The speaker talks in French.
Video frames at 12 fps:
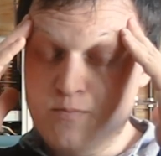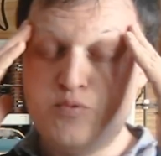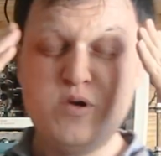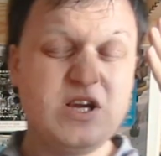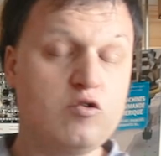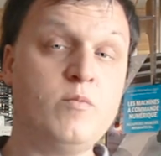Et
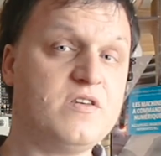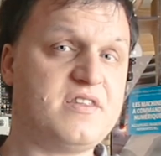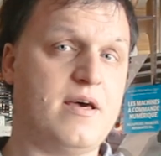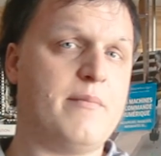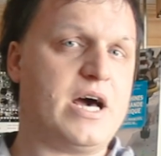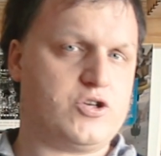puis, comment
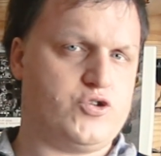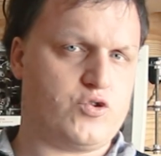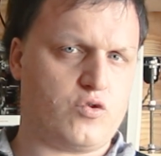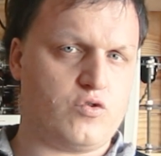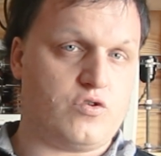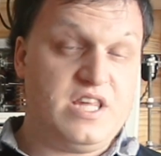ça marche ce
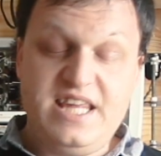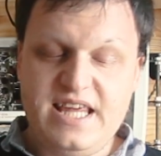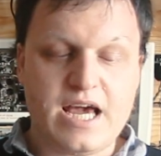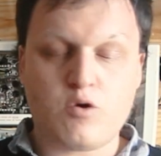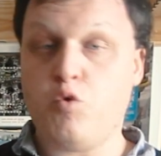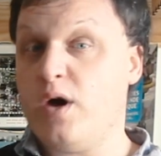truc Il
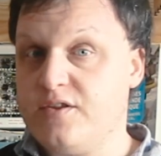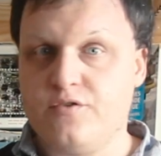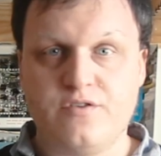y a quoi